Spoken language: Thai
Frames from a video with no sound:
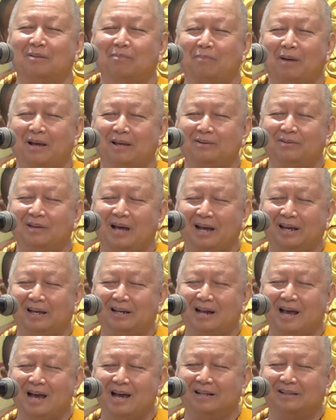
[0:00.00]
ไปใส่
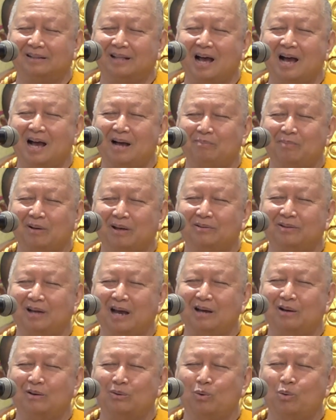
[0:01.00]
หน้าตาไป
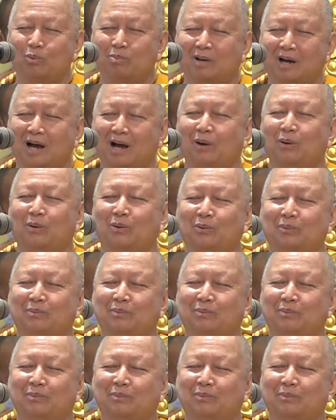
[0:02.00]
ใส่รูปเขา